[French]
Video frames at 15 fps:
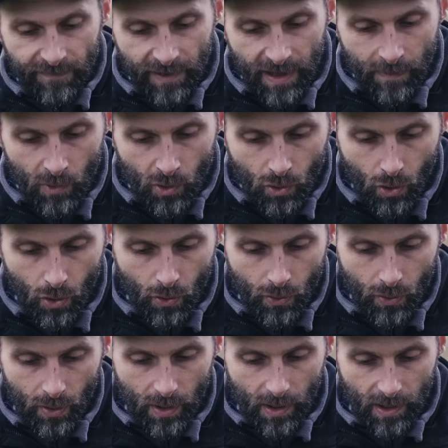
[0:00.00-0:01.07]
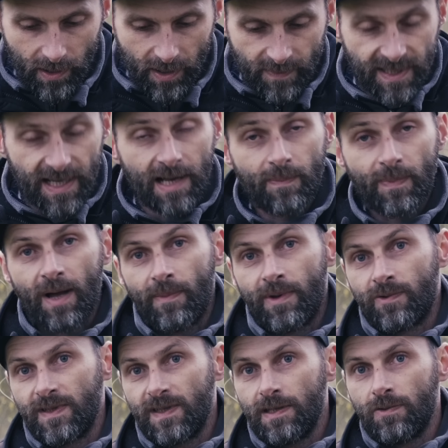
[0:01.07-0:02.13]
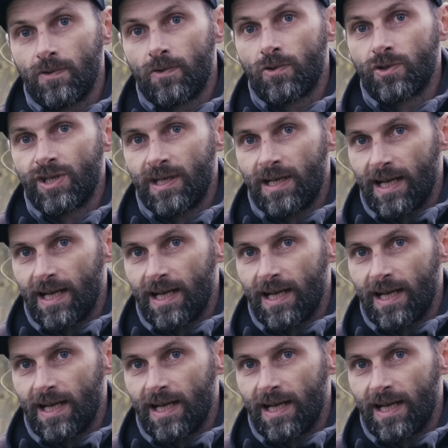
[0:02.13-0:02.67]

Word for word: vraiment creux comme ça elle permet aussi de loger de